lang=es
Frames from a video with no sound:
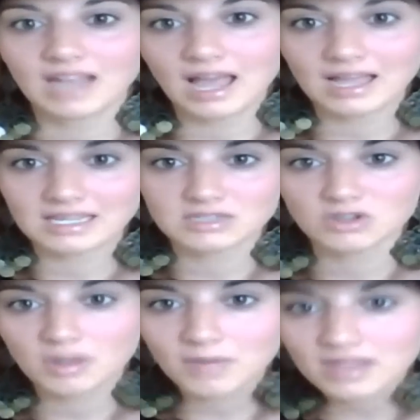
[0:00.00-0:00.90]
las que
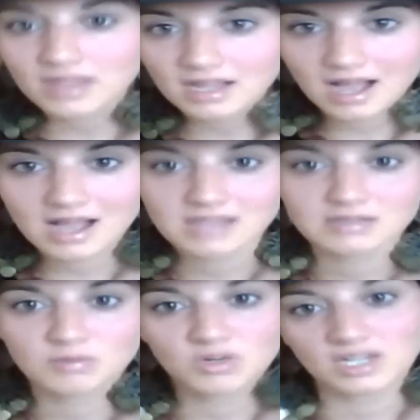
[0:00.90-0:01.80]
son amas de
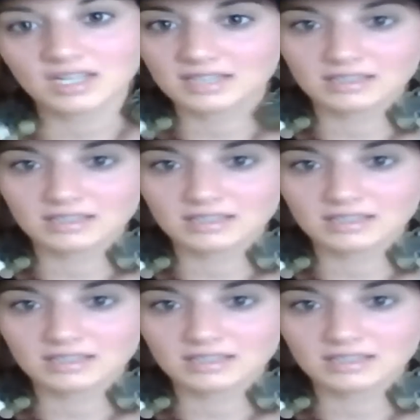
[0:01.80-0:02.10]
casa, mujeres,